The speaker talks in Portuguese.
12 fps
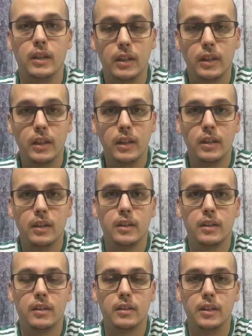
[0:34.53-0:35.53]
E
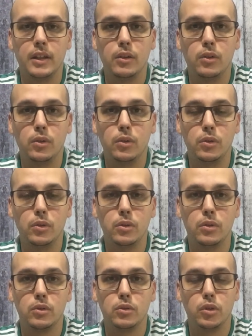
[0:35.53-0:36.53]

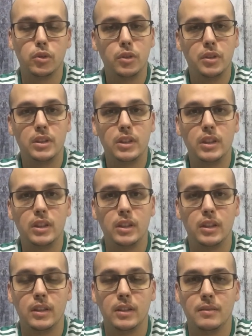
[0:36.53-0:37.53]
deu todo
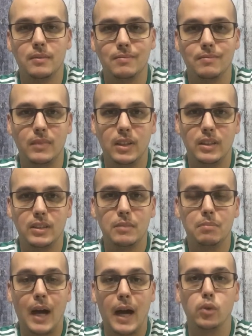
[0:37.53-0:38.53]
esse, esse
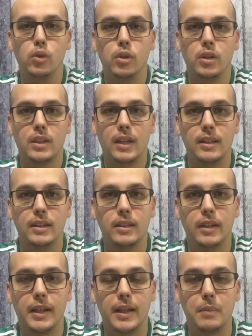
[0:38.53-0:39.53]
barulho que está
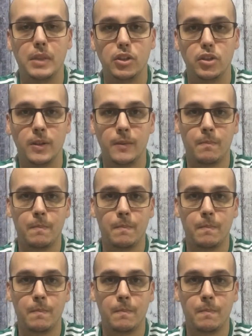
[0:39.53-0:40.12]
dando aí na mídia.